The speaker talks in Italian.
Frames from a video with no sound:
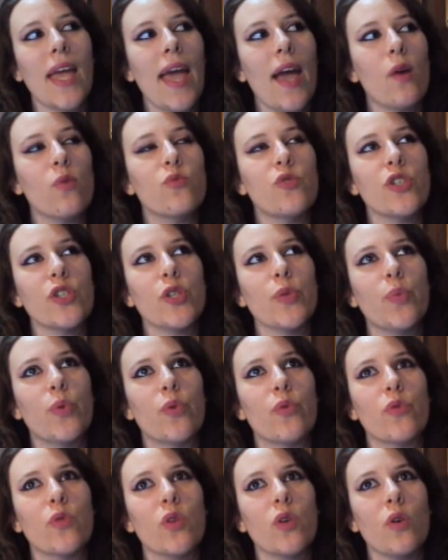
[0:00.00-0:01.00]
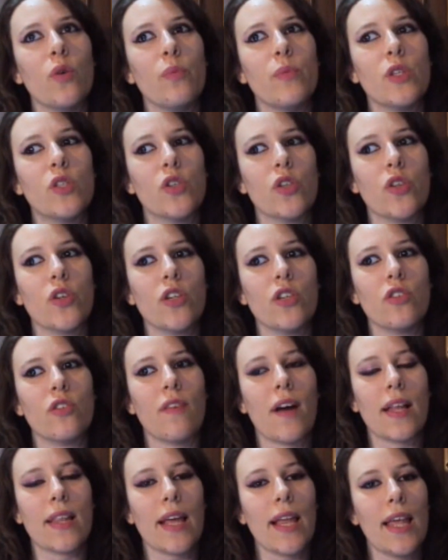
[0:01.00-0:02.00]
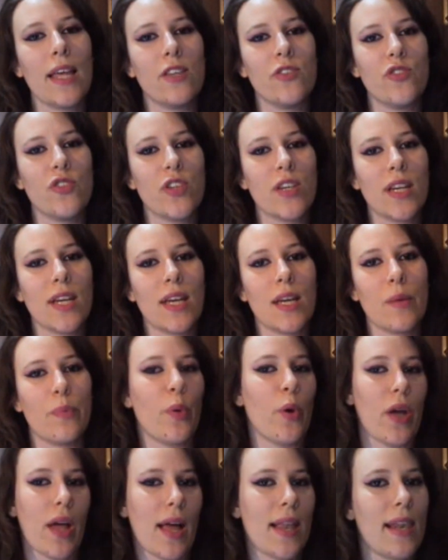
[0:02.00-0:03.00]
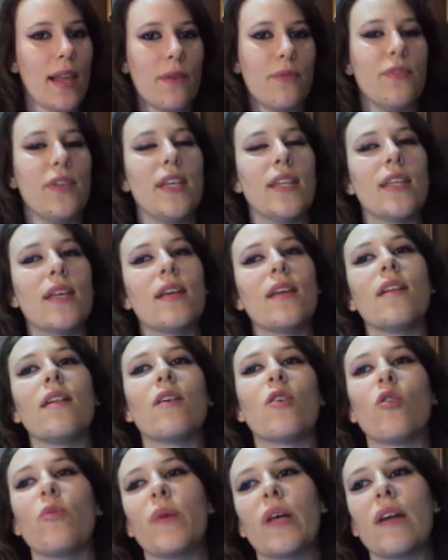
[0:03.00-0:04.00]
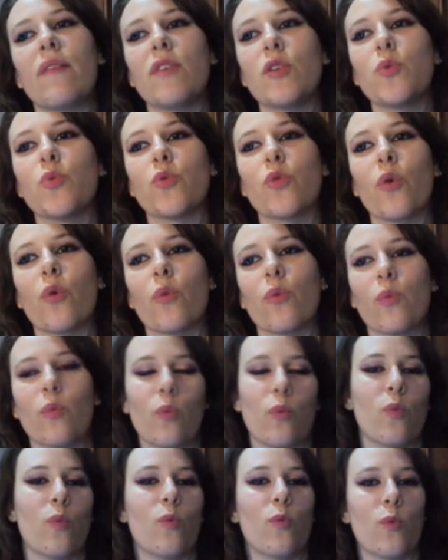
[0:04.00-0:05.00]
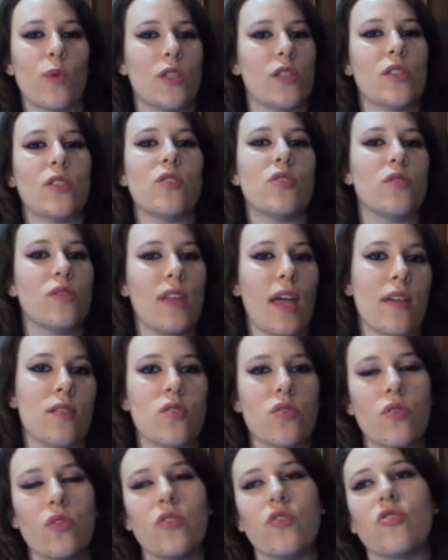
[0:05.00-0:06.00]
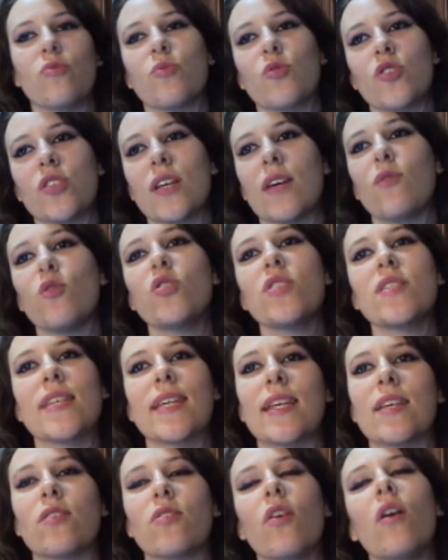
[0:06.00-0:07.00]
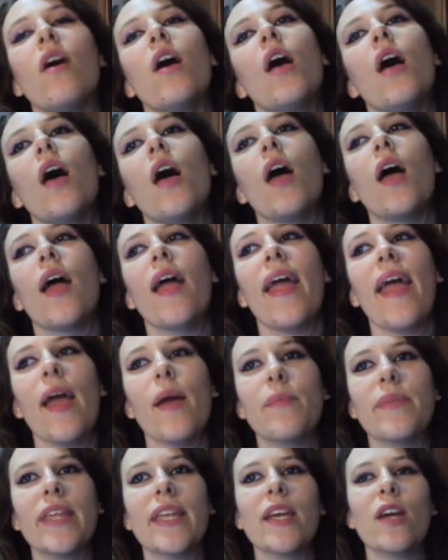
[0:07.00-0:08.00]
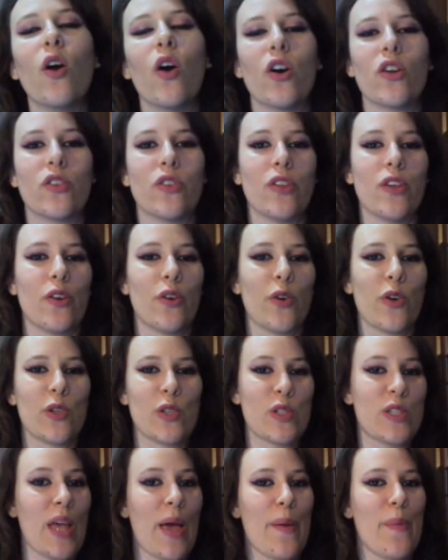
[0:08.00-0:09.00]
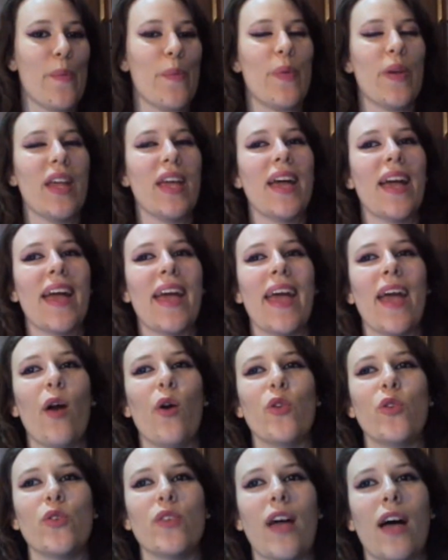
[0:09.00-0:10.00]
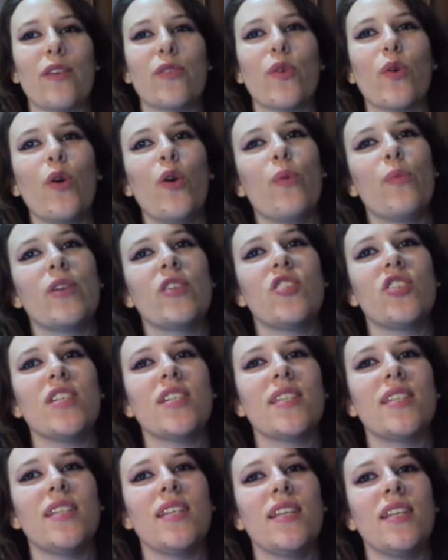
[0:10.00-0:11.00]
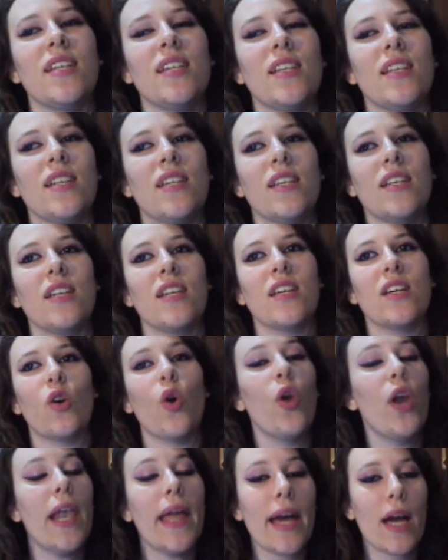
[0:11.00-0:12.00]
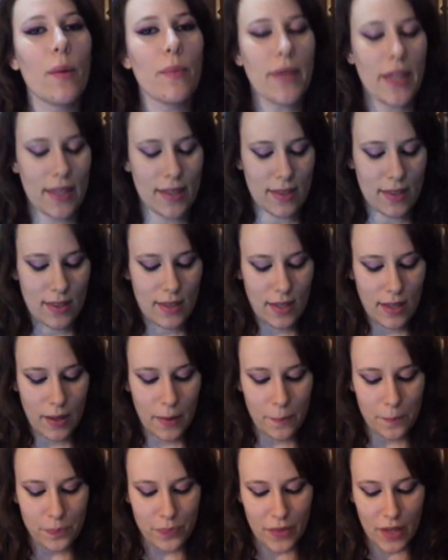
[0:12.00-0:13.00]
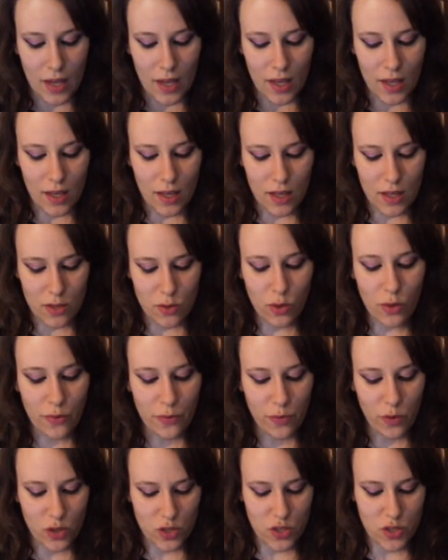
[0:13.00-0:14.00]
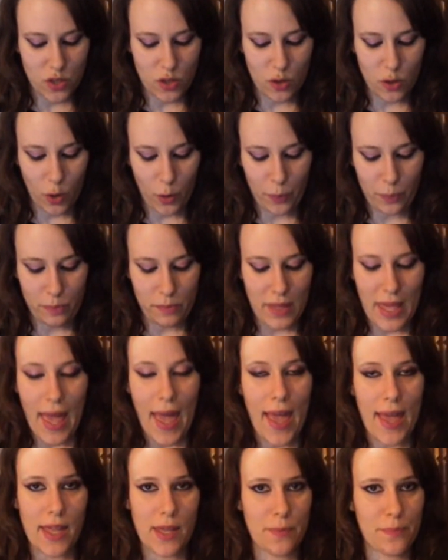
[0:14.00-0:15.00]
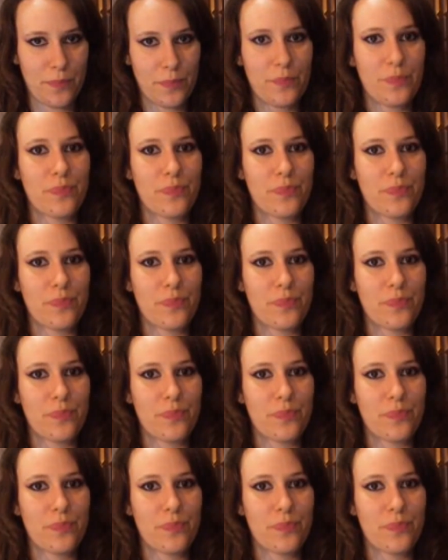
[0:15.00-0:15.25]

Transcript: e a un certo punto mi sono ritrovata a leggere poi alla fine come era venuto questo testo, diciamo così, che avevo scritto mi ricorderò sempre che ho notato come certi collegamenti eh, non fossero miei,